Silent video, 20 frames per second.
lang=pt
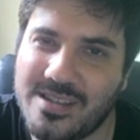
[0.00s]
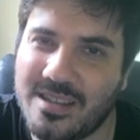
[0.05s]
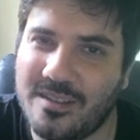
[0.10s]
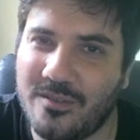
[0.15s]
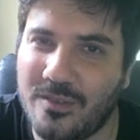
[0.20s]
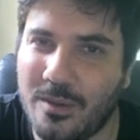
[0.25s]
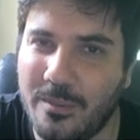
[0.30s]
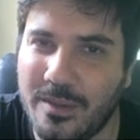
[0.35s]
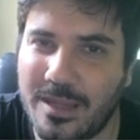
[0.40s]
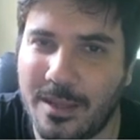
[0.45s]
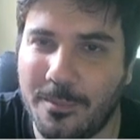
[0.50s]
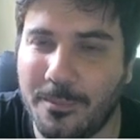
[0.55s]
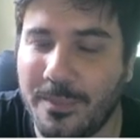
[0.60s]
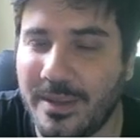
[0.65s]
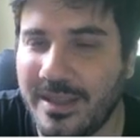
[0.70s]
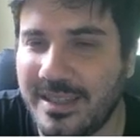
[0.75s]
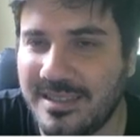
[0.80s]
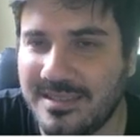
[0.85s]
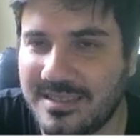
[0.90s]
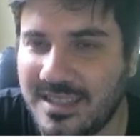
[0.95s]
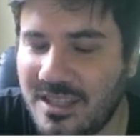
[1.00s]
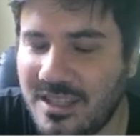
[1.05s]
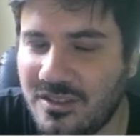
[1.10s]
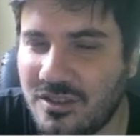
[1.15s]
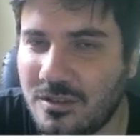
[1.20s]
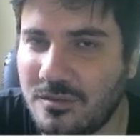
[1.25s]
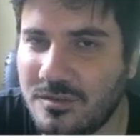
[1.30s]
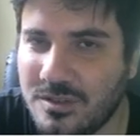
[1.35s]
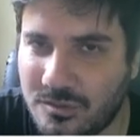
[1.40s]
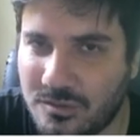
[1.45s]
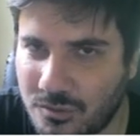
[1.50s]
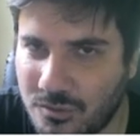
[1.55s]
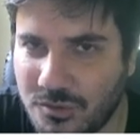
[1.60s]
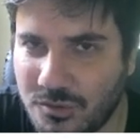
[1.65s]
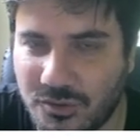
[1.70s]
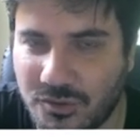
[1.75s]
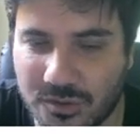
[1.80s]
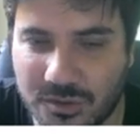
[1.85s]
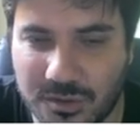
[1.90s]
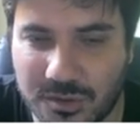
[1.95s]
da família PlayStation
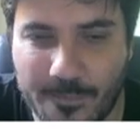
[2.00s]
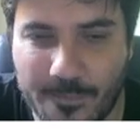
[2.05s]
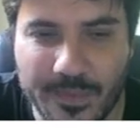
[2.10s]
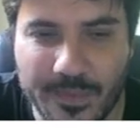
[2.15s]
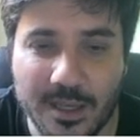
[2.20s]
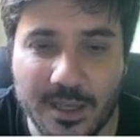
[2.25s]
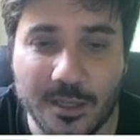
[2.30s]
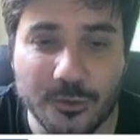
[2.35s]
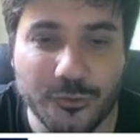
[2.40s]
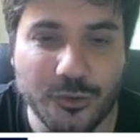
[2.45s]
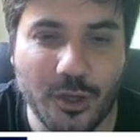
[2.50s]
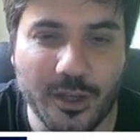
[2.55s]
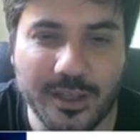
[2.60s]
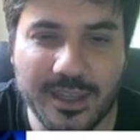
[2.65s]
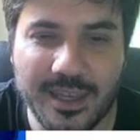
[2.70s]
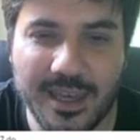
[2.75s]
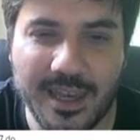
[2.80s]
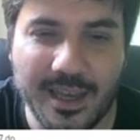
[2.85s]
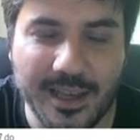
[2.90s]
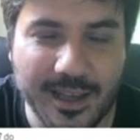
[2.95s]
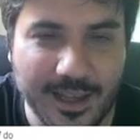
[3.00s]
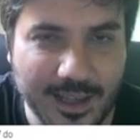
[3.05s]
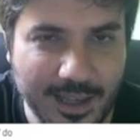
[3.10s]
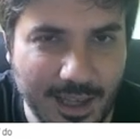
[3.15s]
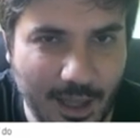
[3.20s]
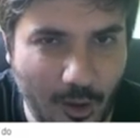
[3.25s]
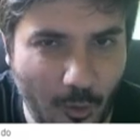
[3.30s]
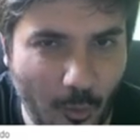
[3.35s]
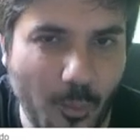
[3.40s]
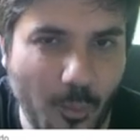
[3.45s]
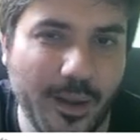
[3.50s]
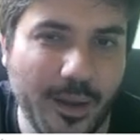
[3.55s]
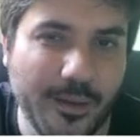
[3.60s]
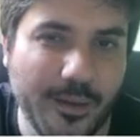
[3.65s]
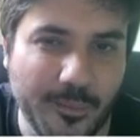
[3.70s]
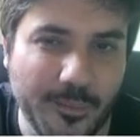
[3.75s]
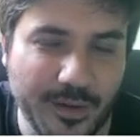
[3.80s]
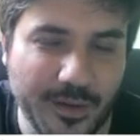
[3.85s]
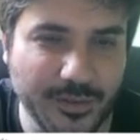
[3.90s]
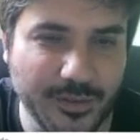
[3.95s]
Studios. Só que, calma,
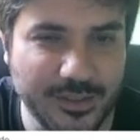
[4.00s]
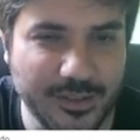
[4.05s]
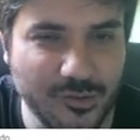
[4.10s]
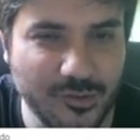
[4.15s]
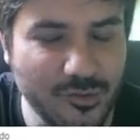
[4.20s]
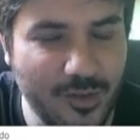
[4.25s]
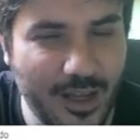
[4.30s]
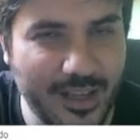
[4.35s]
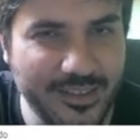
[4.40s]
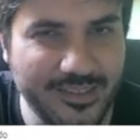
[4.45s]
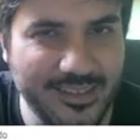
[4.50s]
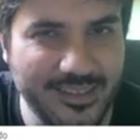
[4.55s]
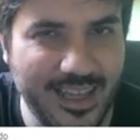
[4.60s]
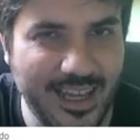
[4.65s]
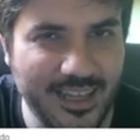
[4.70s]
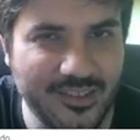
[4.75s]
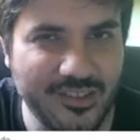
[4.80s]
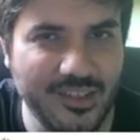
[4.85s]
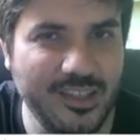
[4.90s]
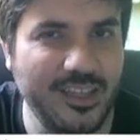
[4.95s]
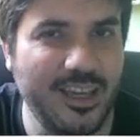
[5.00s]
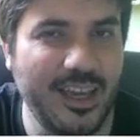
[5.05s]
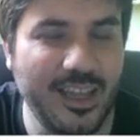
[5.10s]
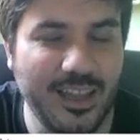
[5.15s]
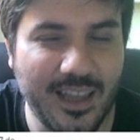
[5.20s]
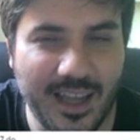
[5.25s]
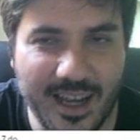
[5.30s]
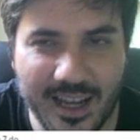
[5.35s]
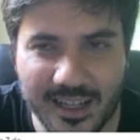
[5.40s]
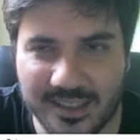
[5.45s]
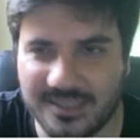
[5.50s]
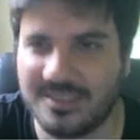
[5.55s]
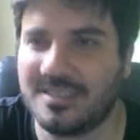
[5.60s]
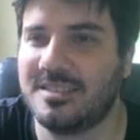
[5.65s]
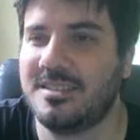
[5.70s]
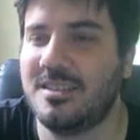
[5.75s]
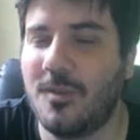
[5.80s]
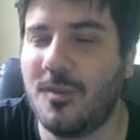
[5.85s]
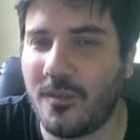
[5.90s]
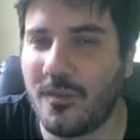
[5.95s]
para você usuário de Destiny, relaxa
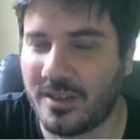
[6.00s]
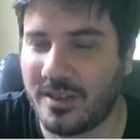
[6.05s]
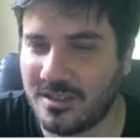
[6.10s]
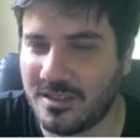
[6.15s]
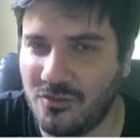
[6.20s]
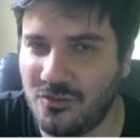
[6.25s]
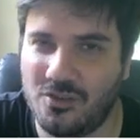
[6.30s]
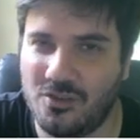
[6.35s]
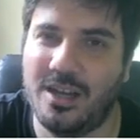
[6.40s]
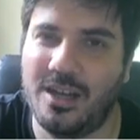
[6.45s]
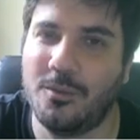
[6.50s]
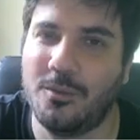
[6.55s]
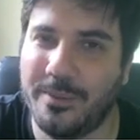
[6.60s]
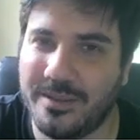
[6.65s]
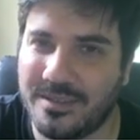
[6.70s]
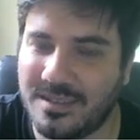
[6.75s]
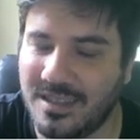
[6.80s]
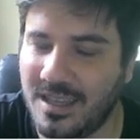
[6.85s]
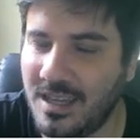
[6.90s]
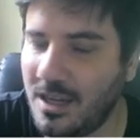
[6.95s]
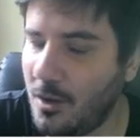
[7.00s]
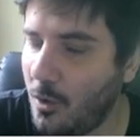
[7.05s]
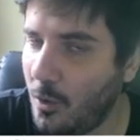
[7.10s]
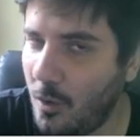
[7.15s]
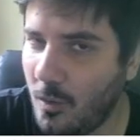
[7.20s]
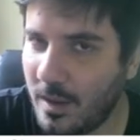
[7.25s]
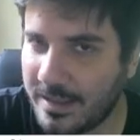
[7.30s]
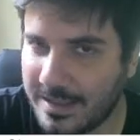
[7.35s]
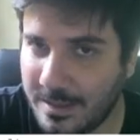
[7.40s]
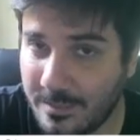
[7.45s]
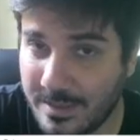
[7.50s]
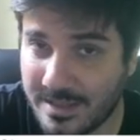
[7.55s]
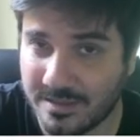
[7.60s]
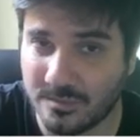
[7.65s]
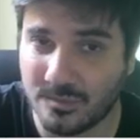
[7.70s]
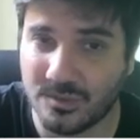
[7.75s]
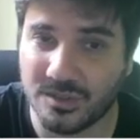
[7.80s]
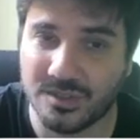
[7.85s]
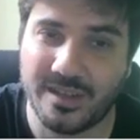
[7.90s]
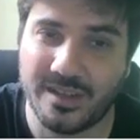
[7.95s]
que você não vai ficar sem jogar no PC ou até
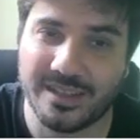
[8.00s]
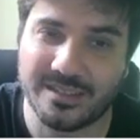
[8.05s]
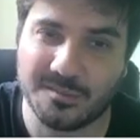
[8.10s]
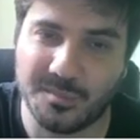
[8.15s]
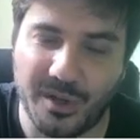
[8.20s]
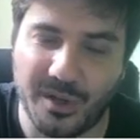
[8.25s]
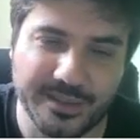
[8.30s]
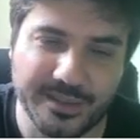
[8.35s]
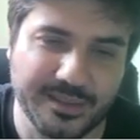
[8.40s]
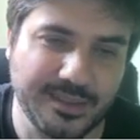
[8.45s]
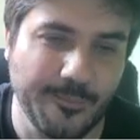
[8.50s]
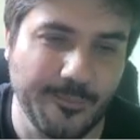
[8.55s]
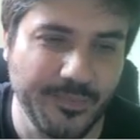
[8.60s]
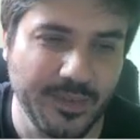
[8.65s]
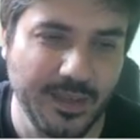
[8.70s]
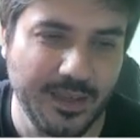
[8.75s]
mesmo no seu Xbox.